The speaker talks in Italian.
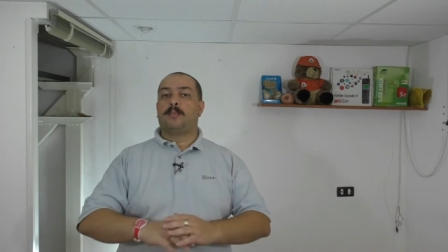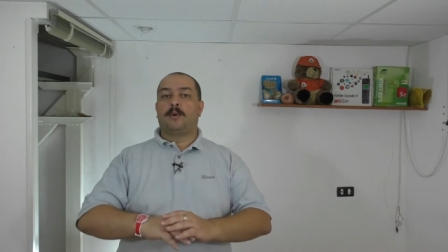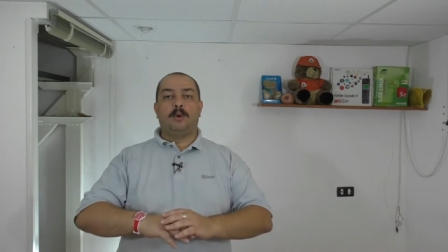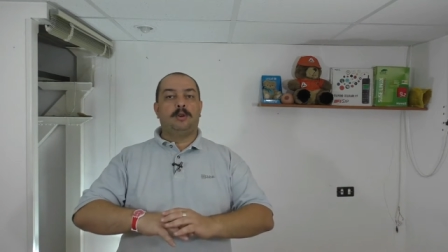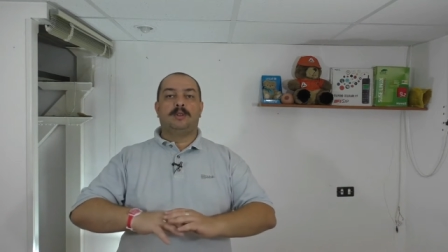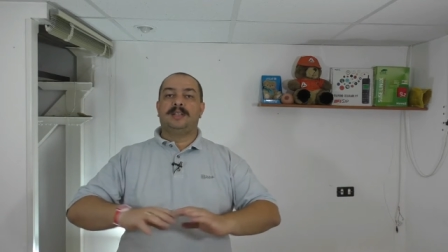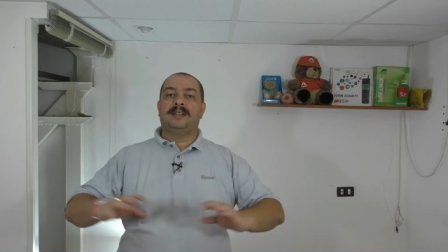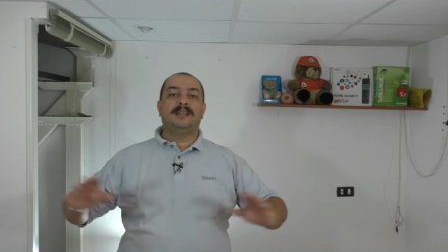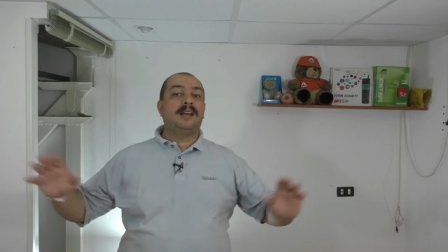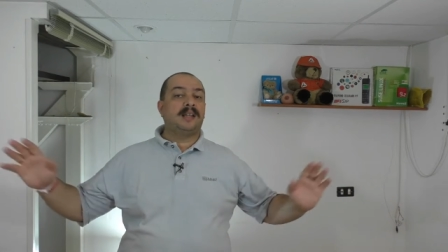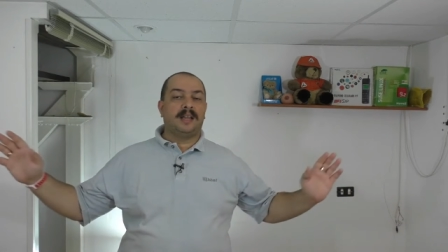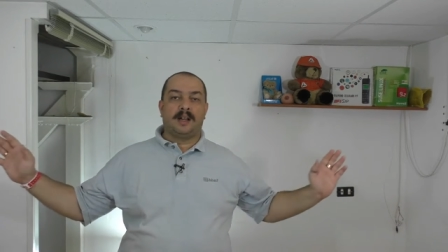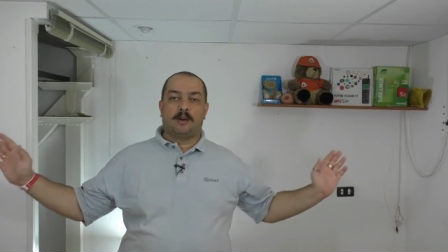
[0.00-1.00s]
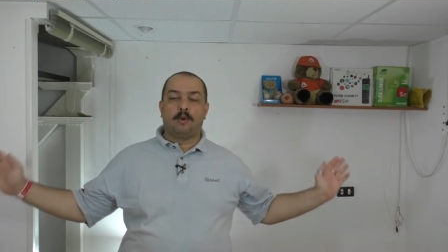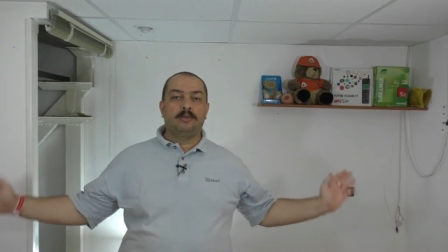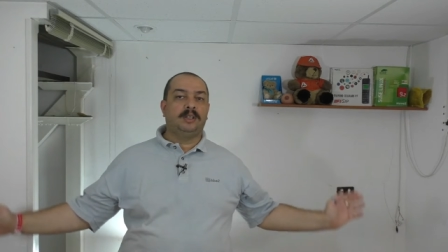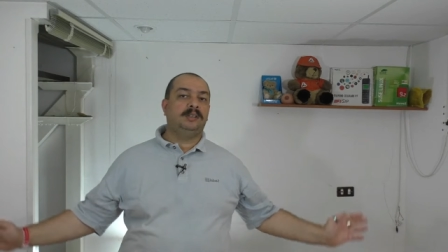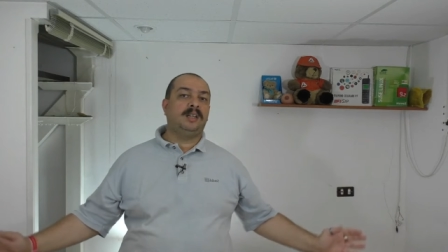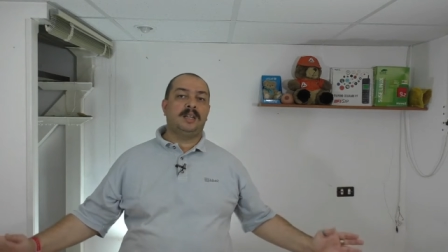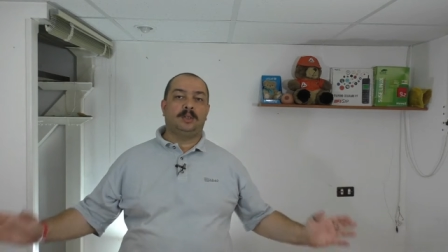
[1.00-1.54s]
è quello di andare a
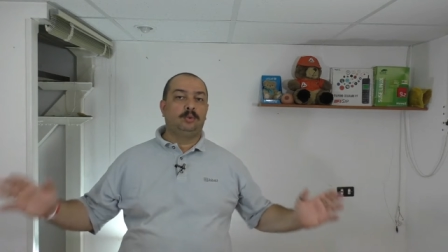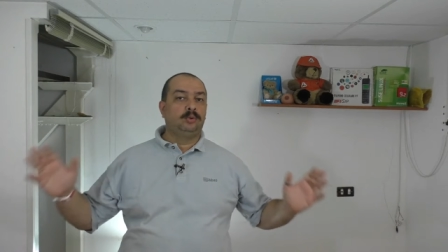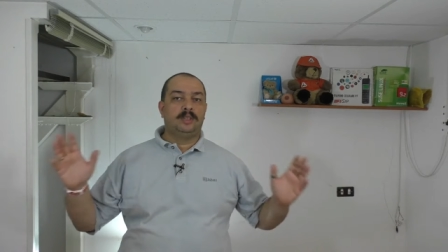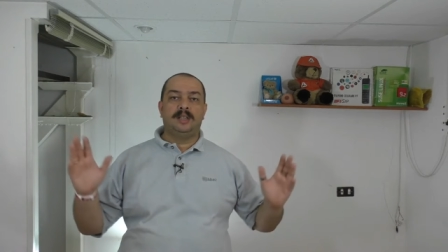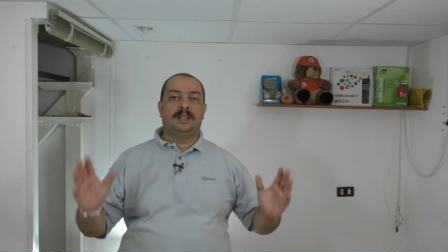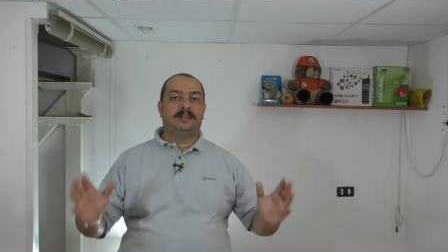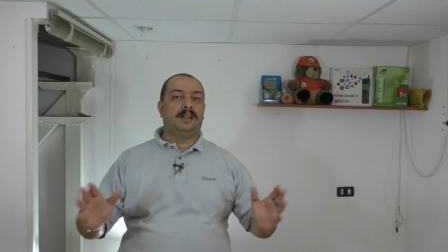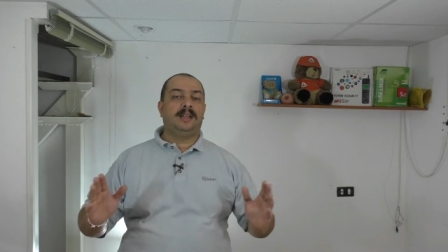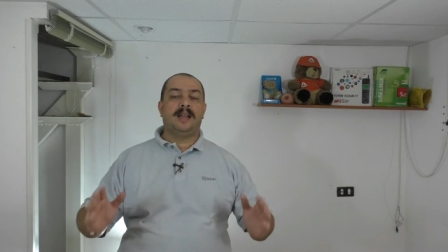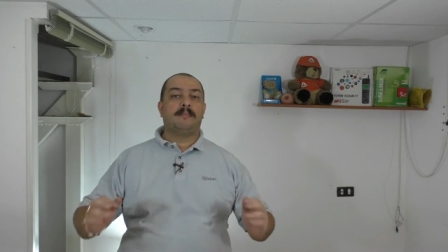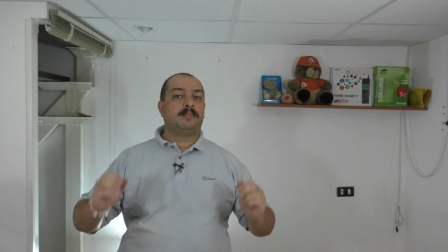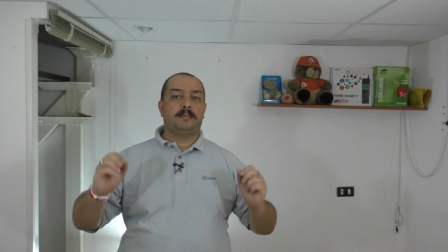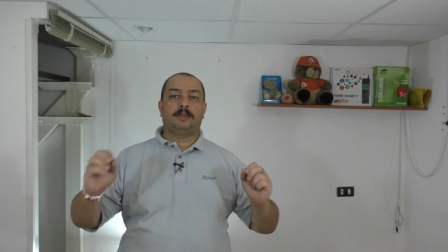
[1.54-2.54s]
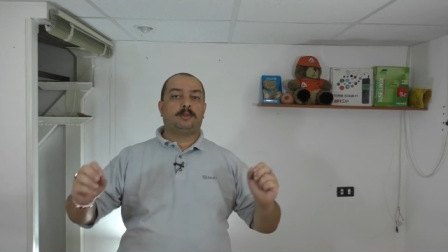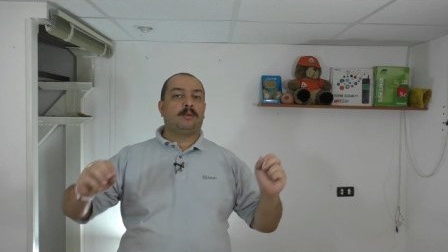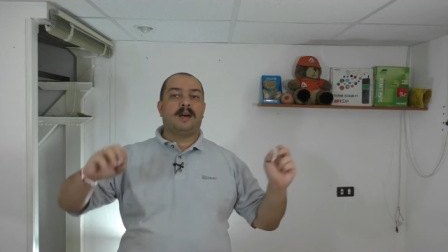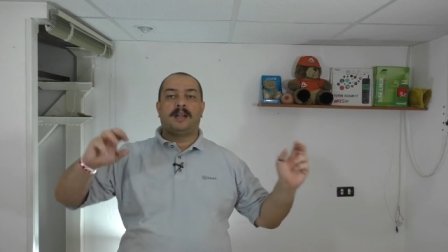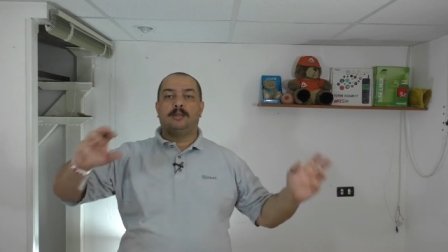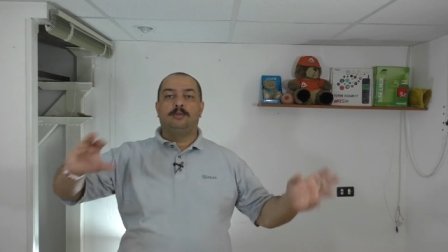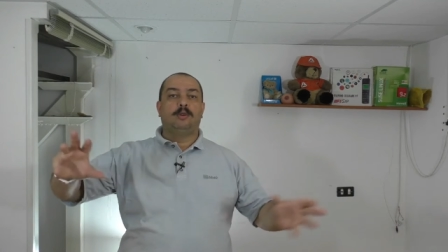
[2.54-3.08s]
contattare tutti gli altri campi per
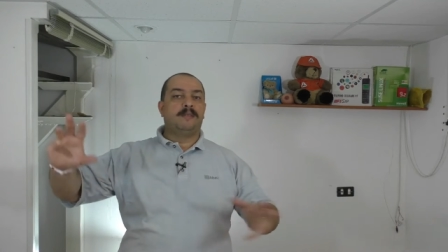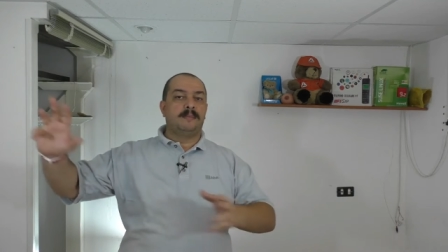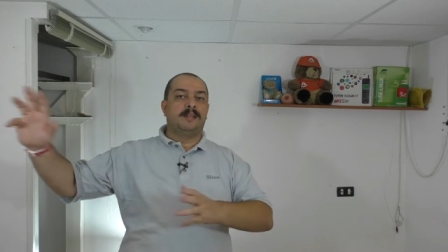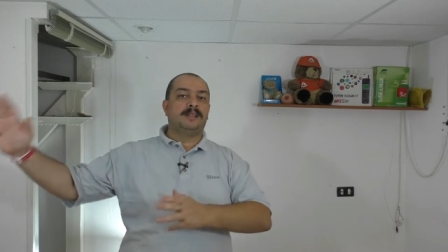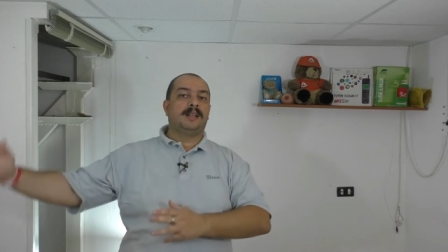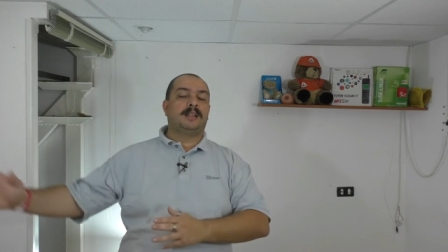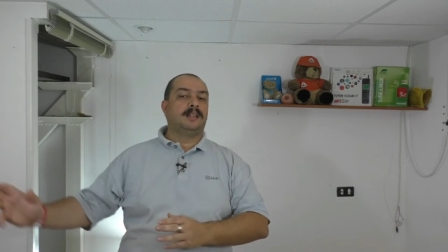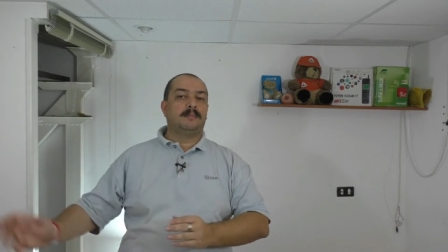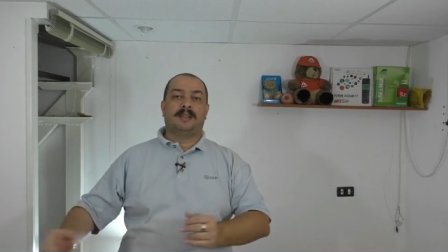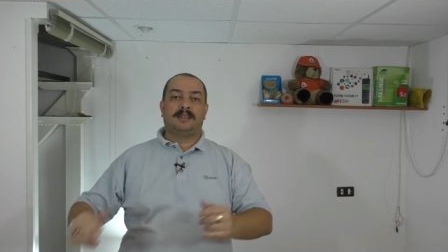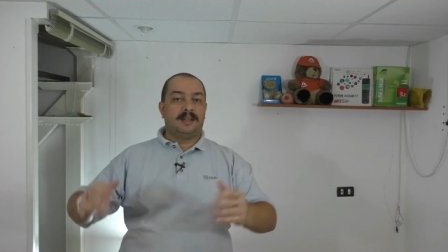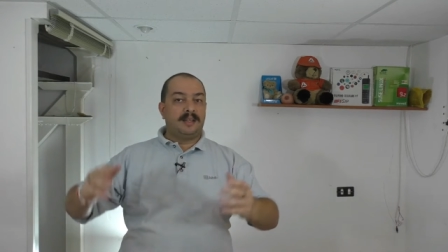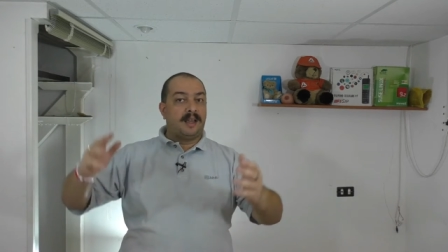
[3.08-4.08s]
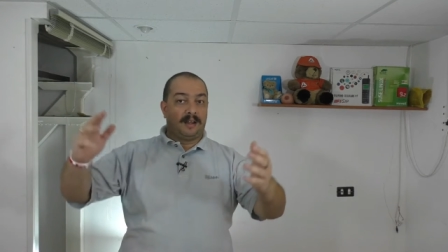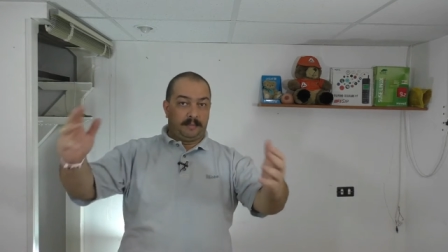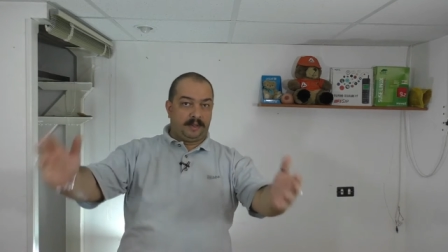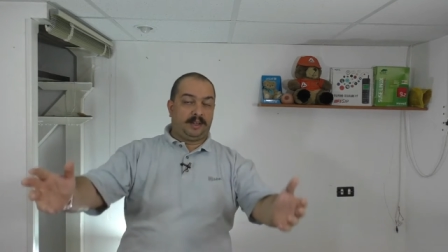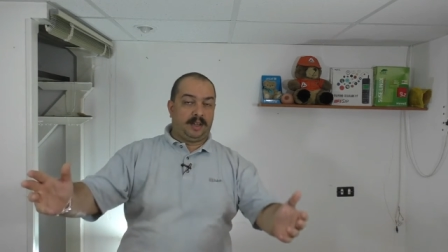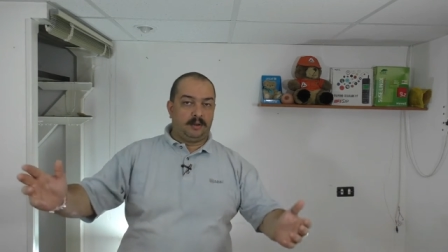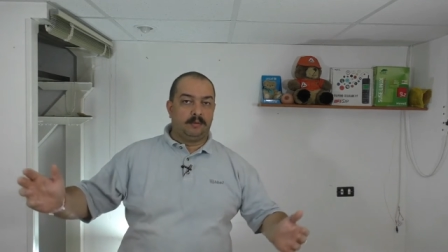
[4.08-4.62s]
trovare dove mandare del materiale
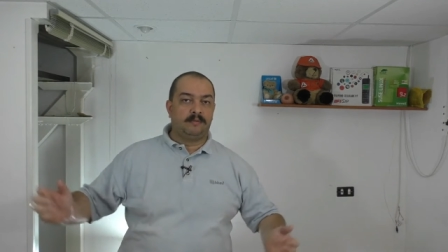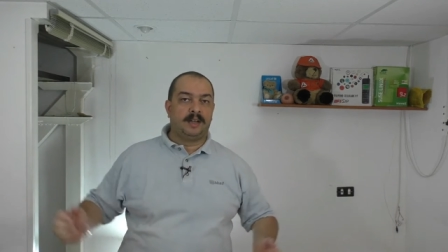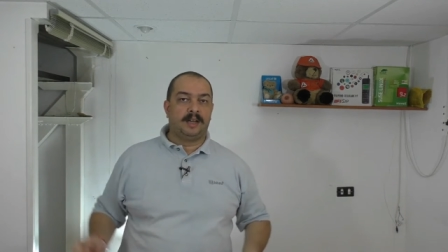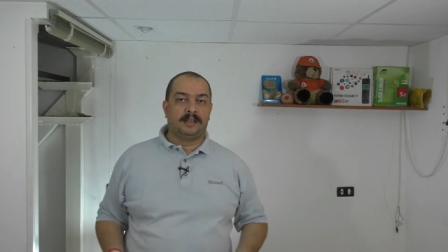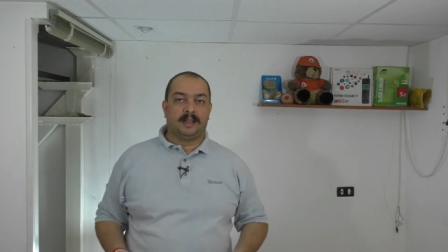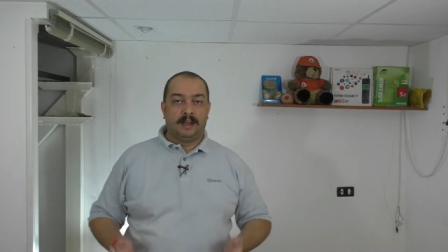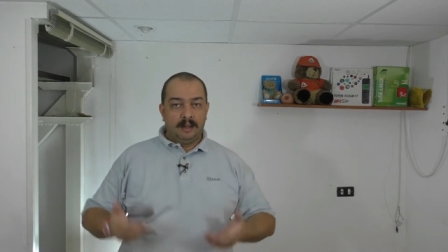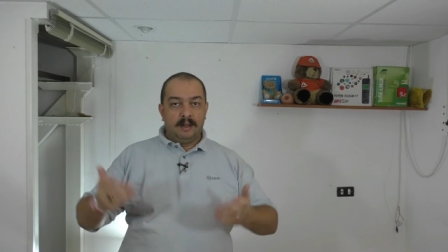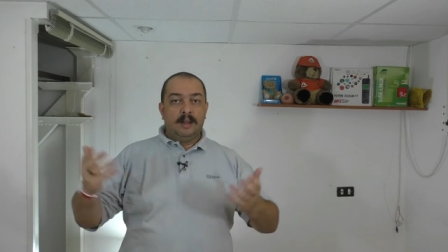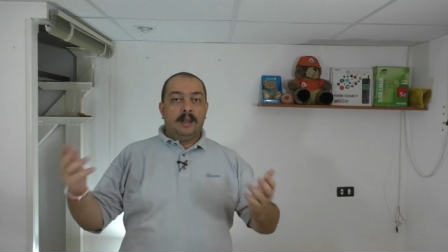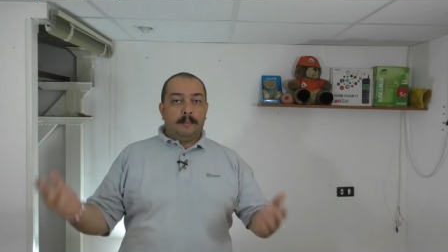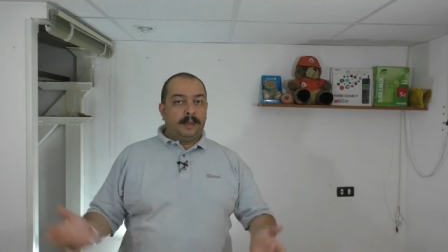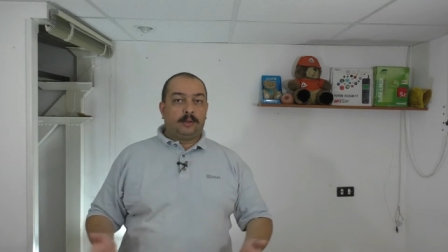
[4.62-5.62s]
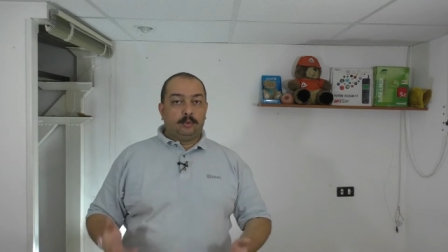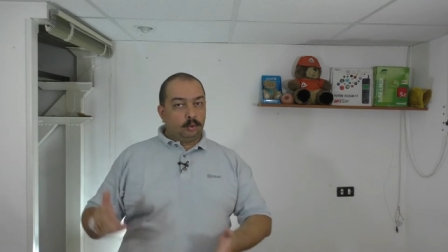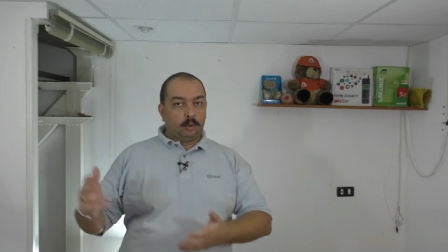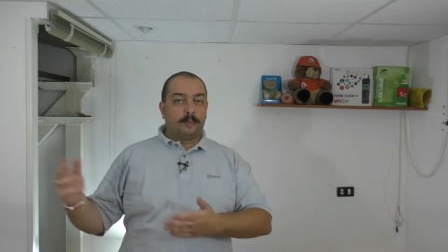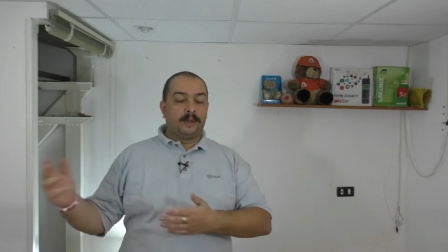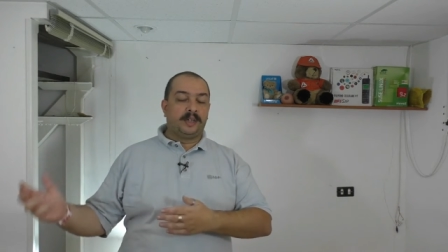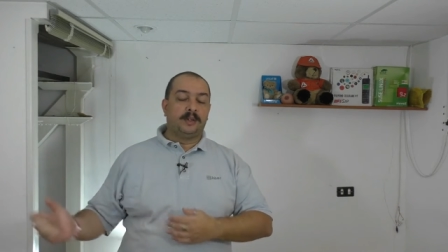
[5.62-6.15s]
perché non vada
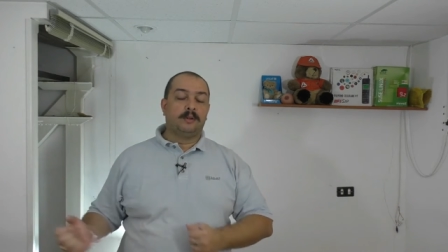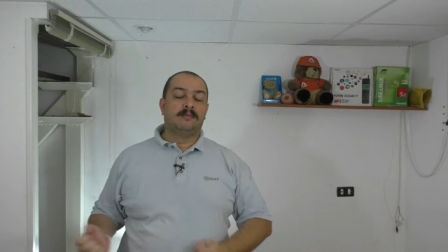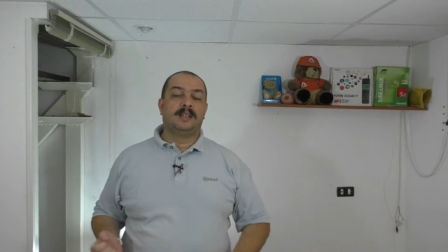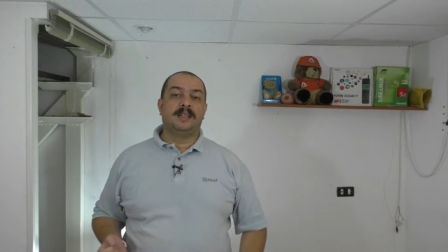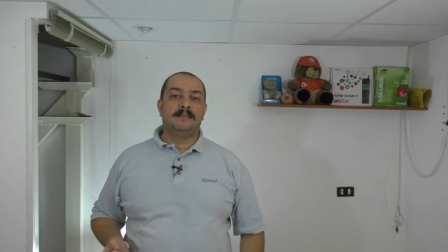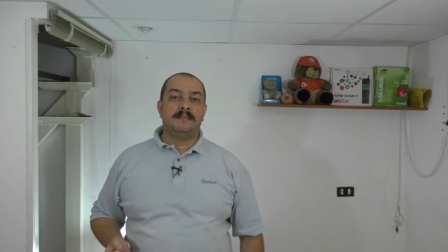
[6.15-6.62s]
perduto, perché non vada a